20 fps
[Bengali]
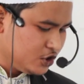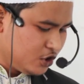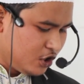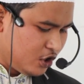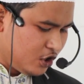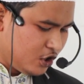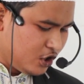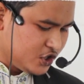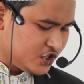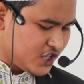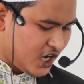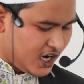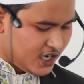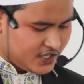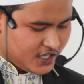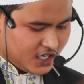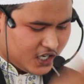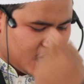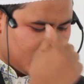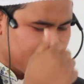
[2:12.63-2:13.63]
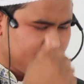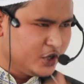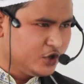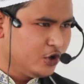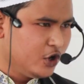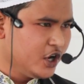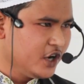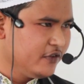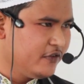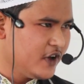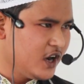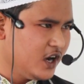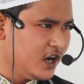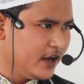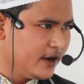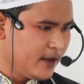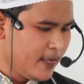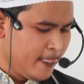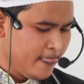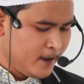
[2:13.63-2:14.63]
তো জাল টাকা আপনি ধরে
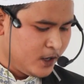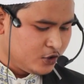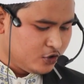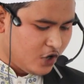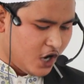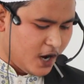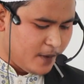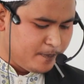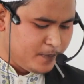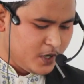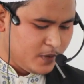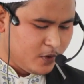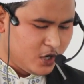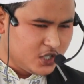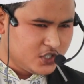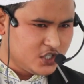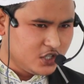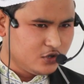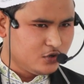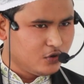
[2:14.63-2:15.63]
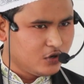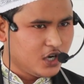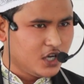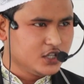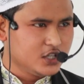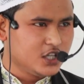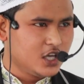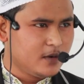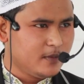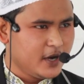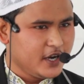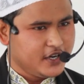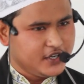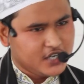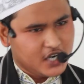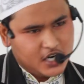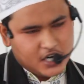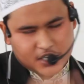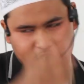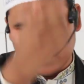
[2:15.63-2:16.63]
ফেললেন তো আপনি বলছেন দোকানদার ভাই এই
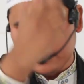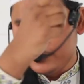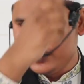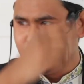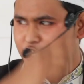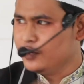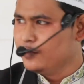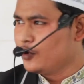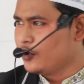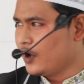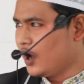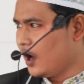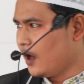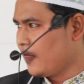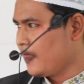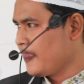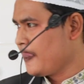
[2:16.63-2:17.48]
টাকাটা আমি নিব না